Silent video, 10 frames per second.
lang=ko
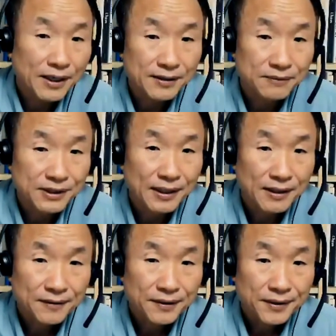알아야
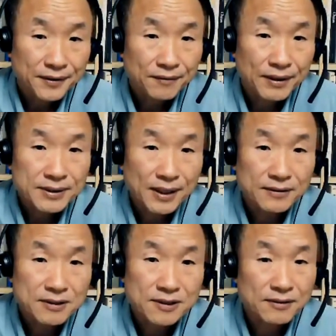됩니다. 왜
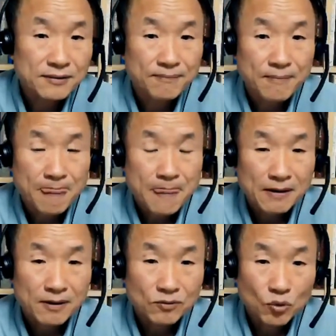세계에서 저런
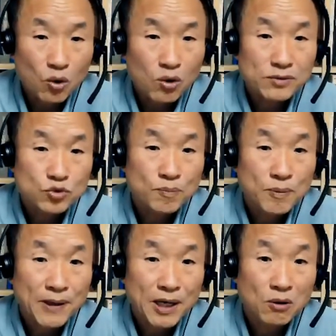놀라운
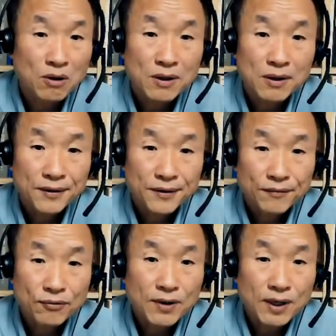슈퍼파워
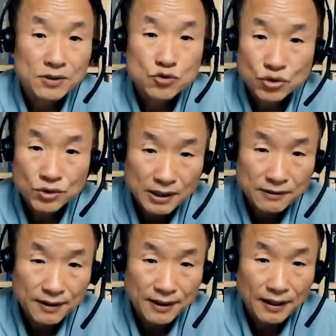국가가
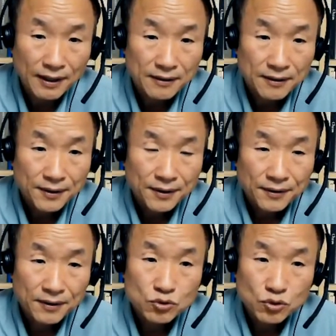출현했는가?
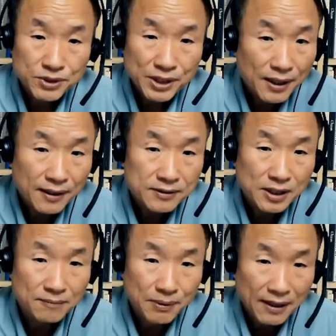그거는 좀 생각하는
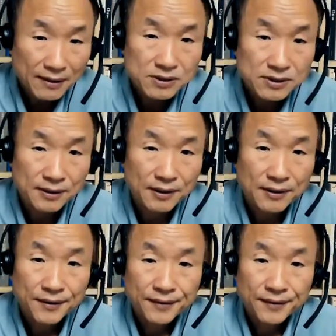사람 반드시